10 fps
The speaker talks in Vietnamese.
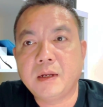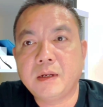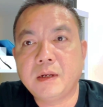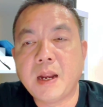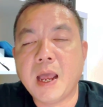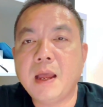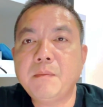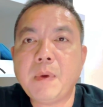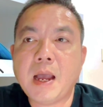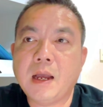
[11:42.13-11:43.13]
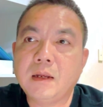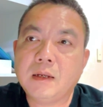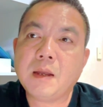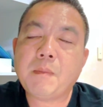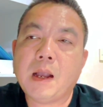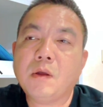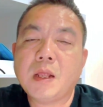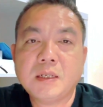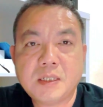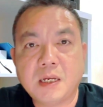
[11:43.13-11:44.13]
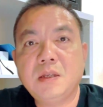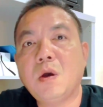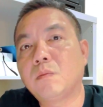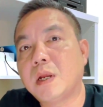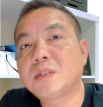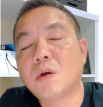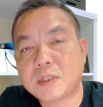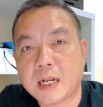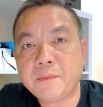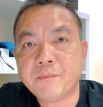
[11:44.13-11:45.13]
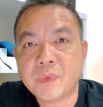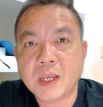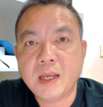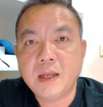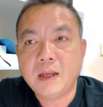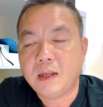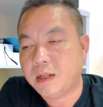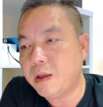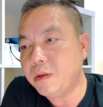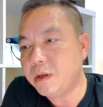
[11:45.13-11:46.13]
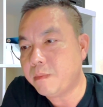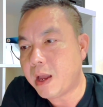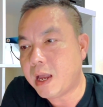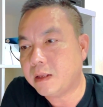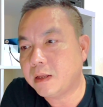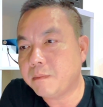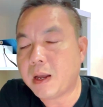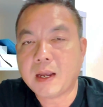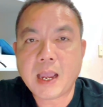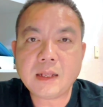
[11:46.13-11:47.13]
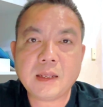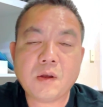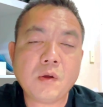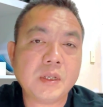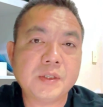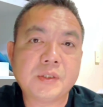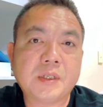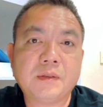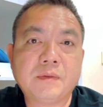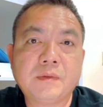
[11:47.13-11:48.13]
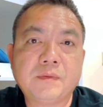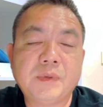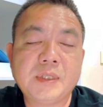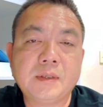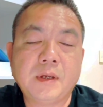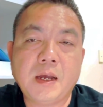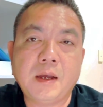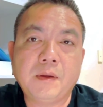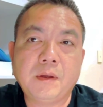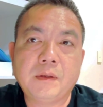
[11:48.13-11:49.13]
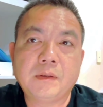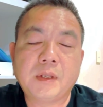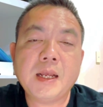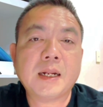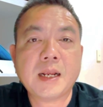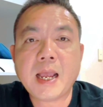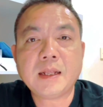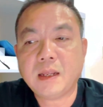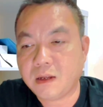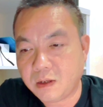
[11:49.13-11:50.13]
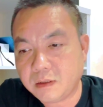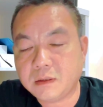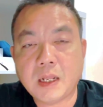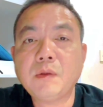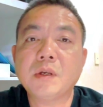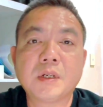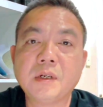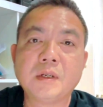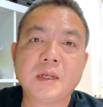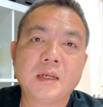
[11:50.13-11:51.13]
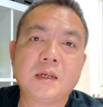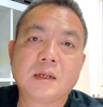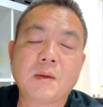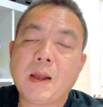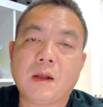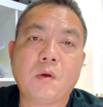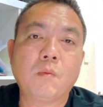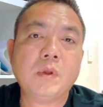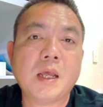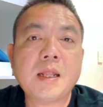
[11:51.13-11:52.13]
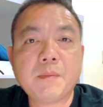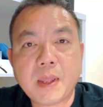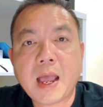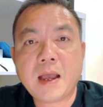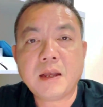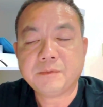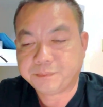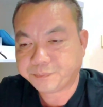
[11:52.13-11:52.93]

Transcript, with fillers: để mà các bạn có thể sử dụng để so sánh. Nếu như mà những bạn khác thì có cái chương trình tiếng Anh khác, thì nếu tương đương các bạn cũng có thể tham gia ha.